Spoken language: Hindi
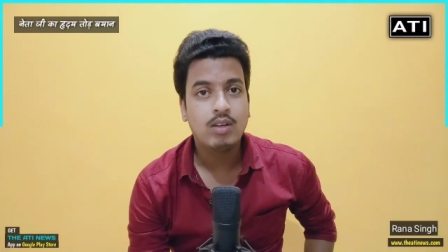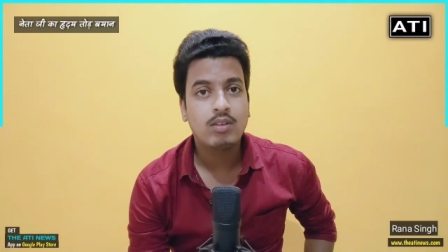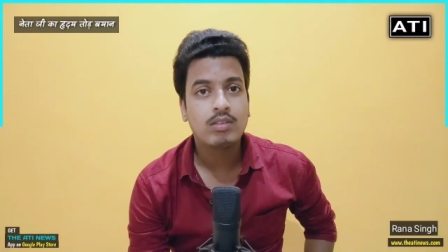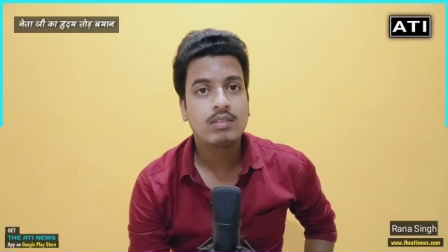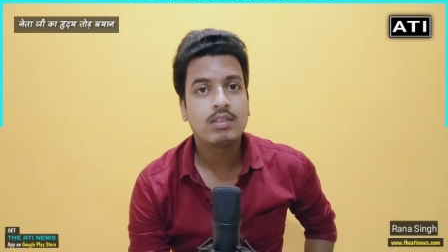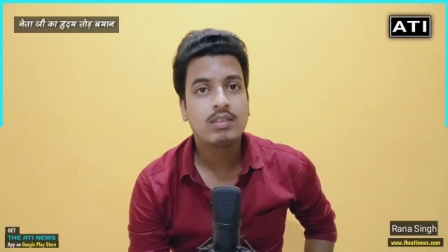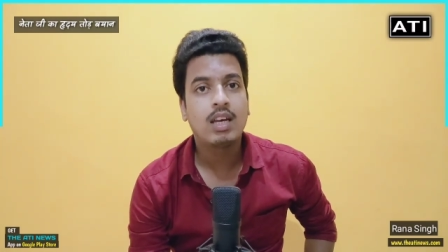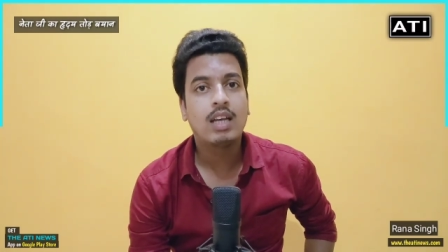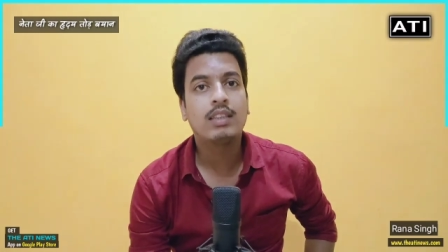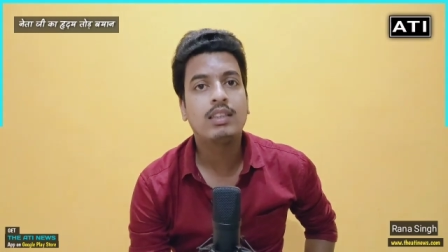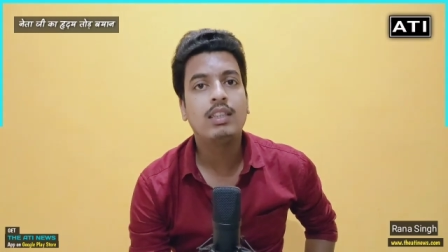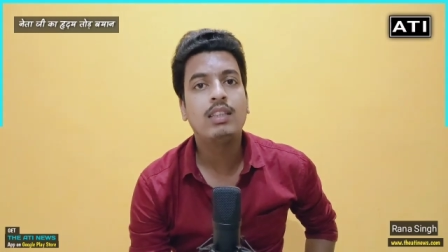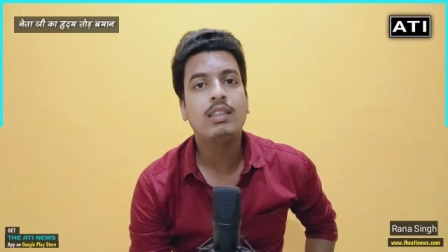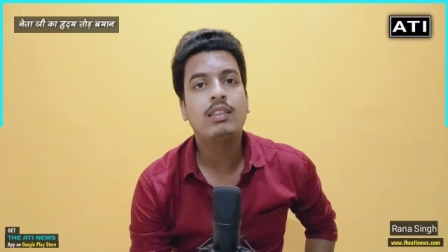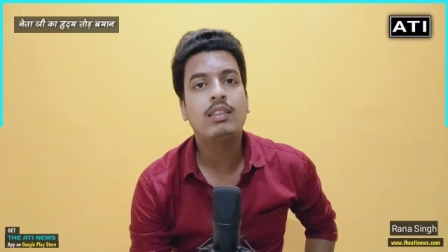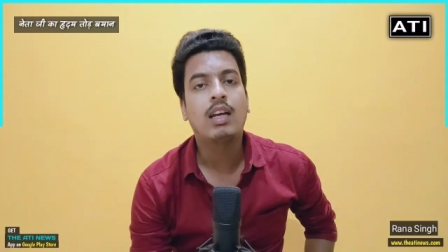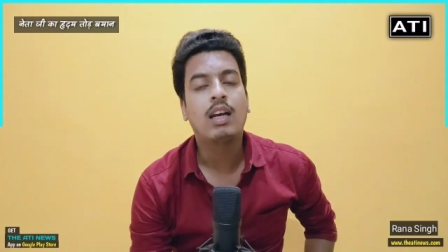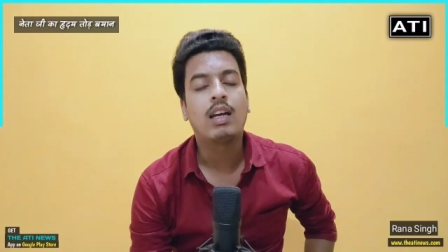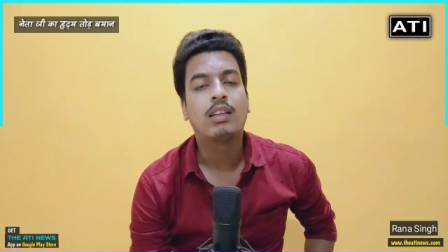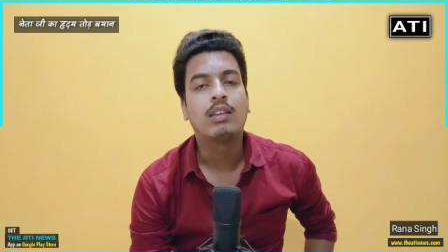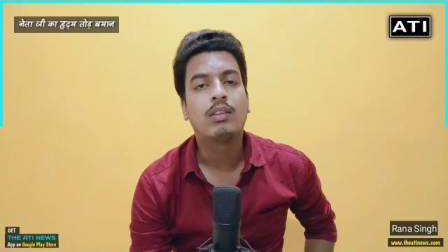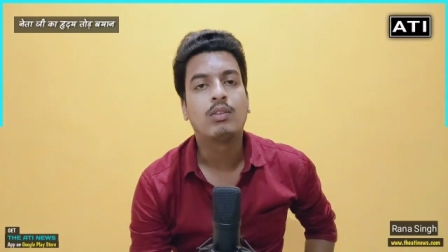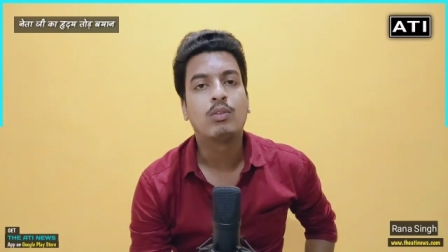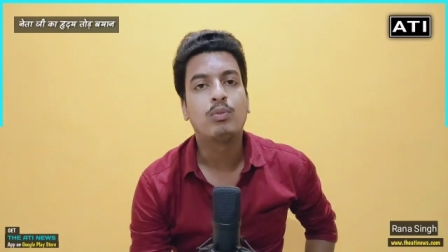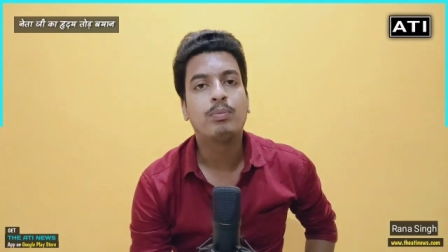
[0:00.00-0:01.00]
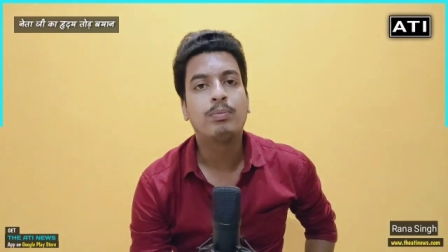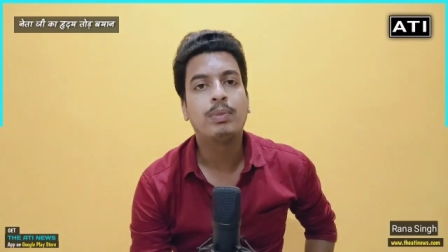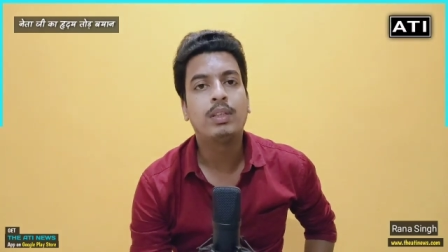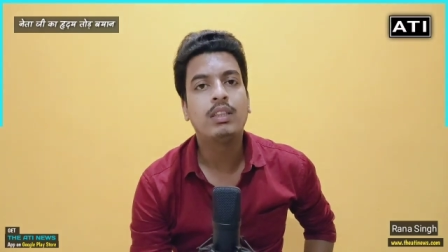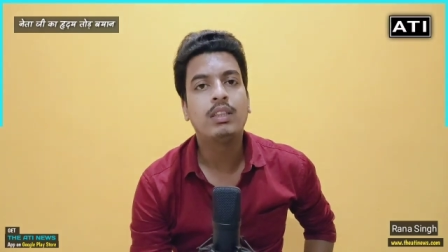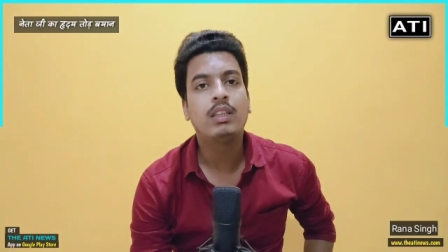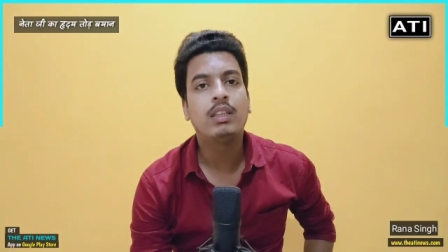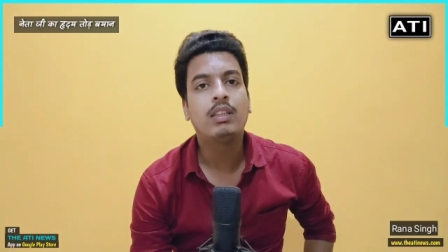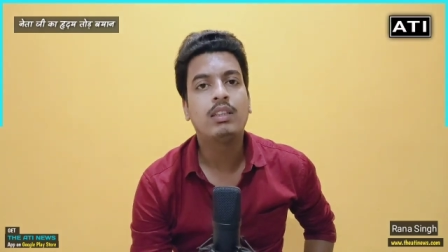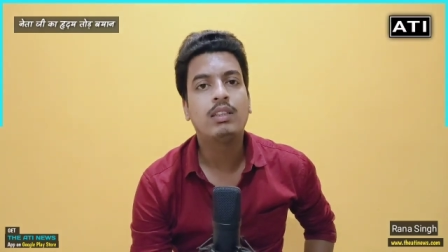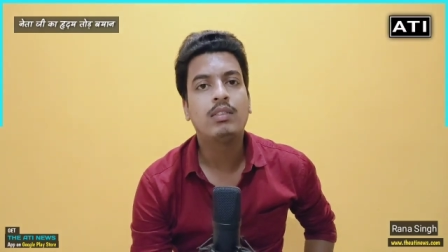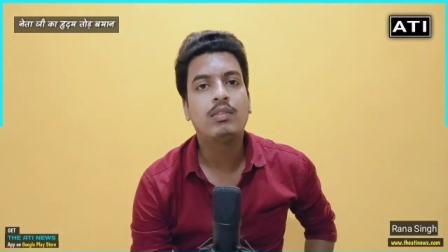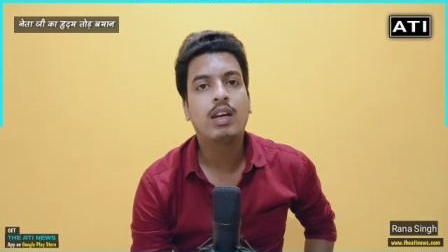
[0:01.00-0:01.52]
और साथ ही साथ
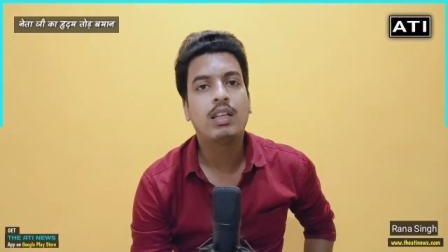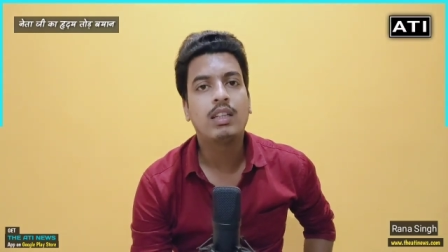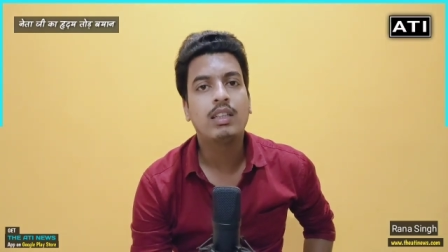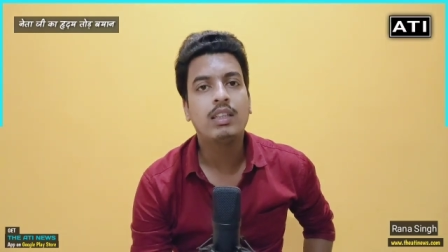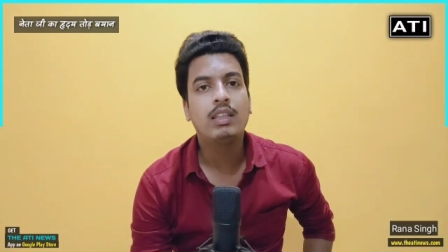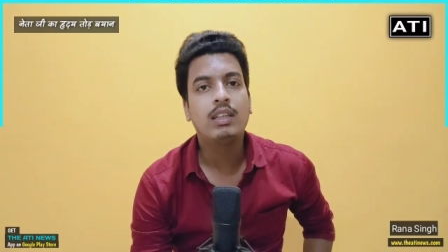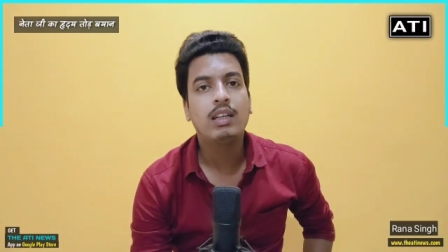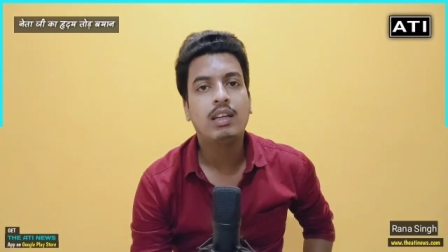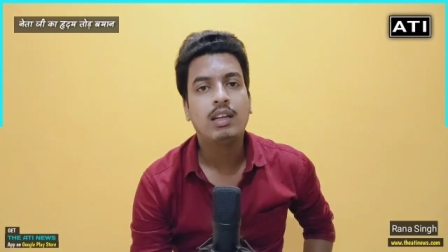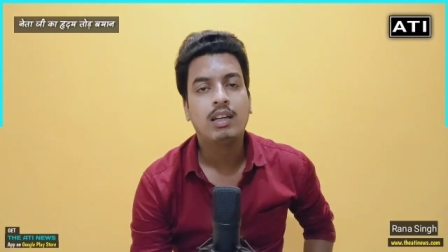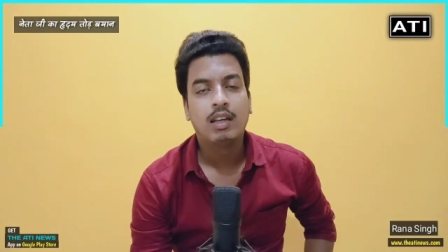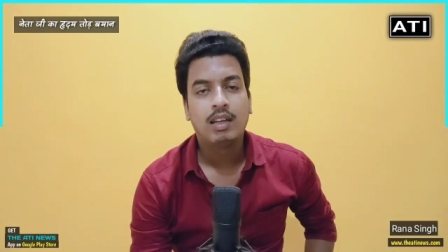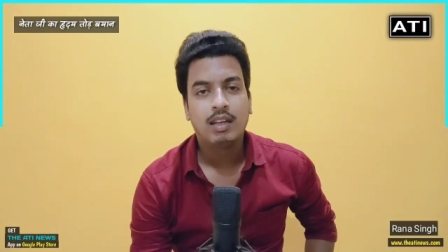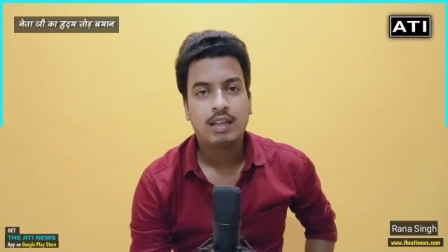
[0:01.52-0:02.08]
उपेंद्र तिवारी